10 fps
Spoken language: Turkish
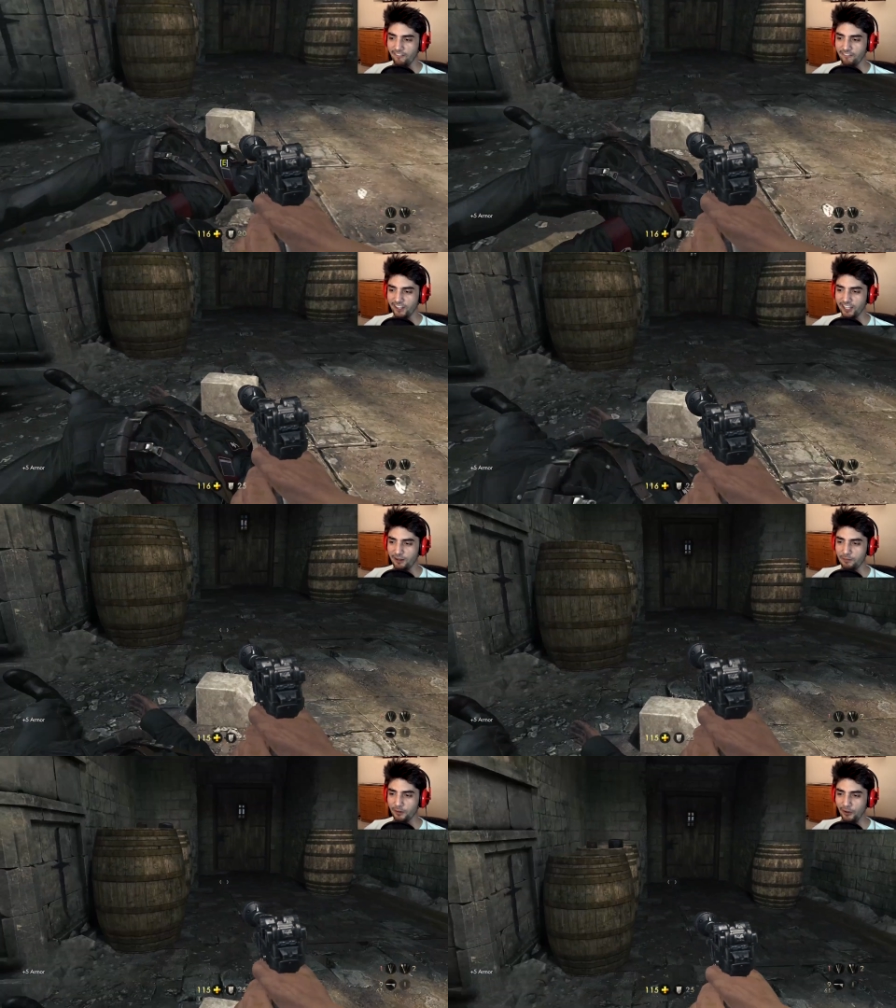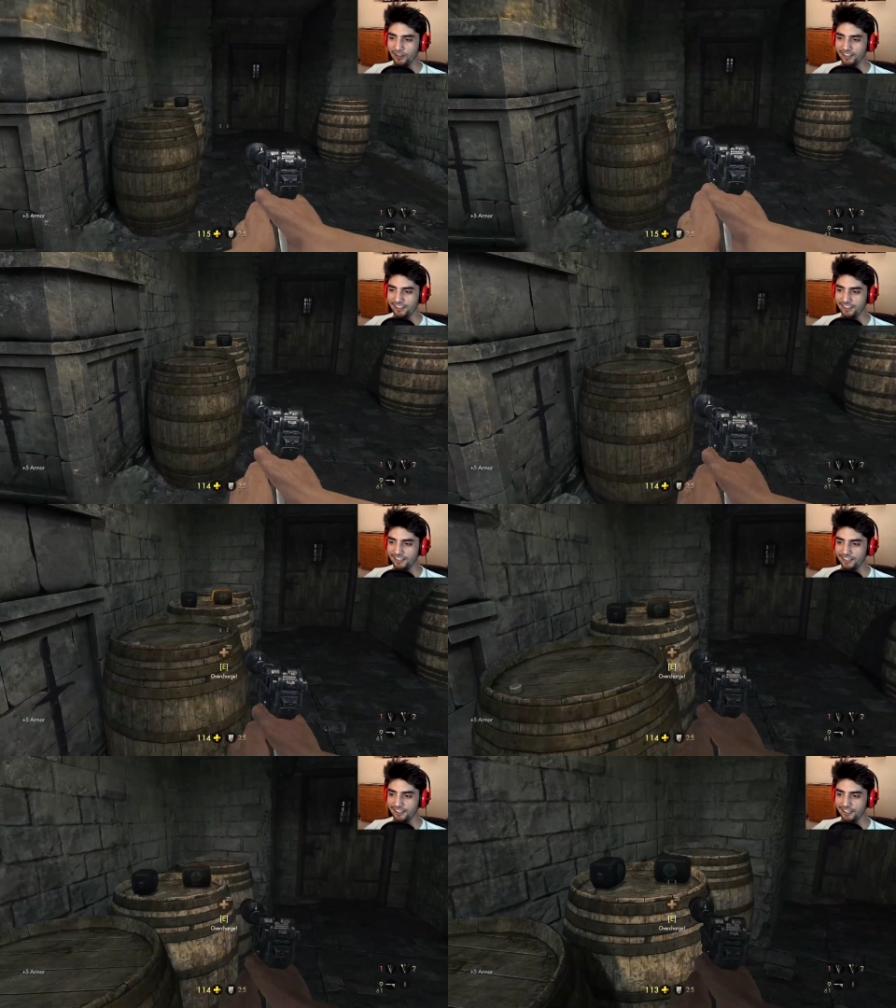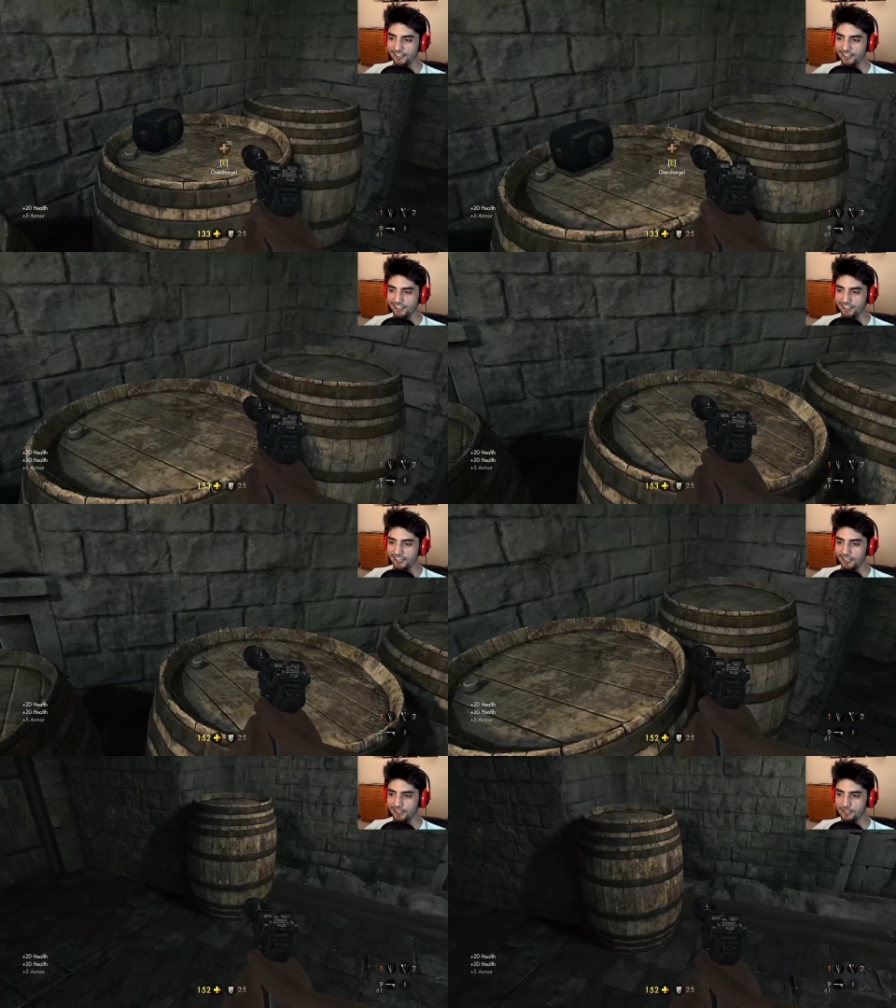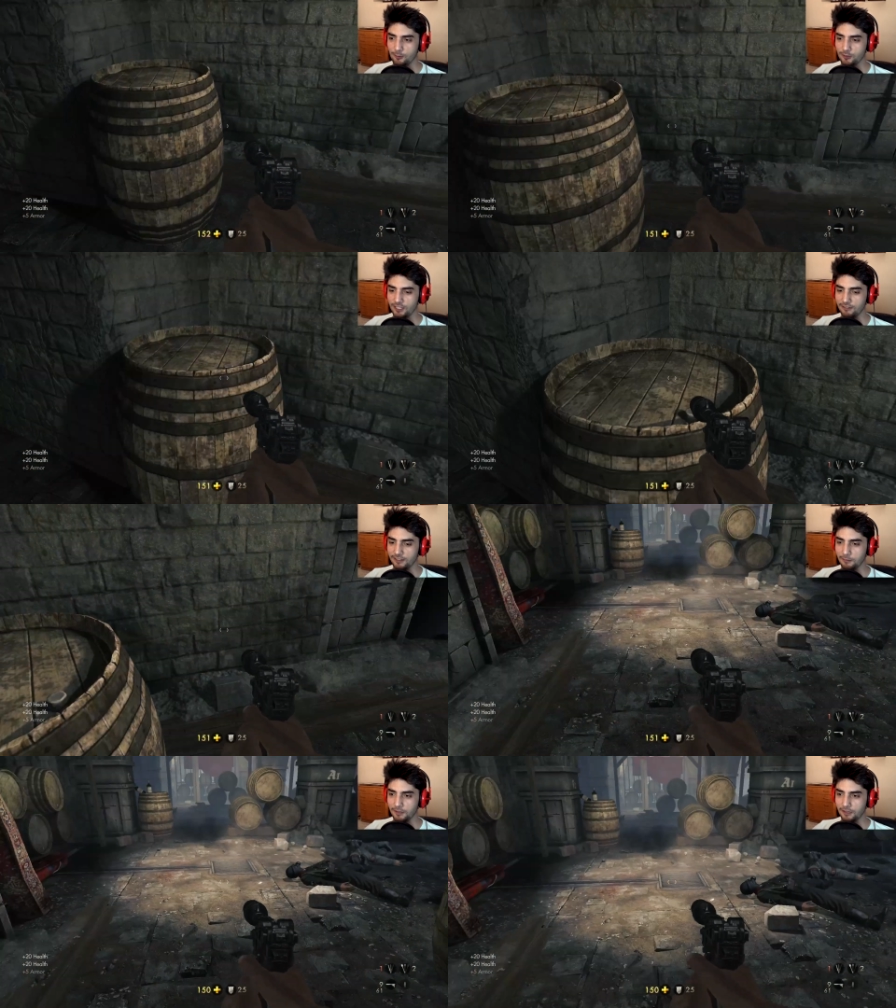Vallahi pro. Ay çok sevindim.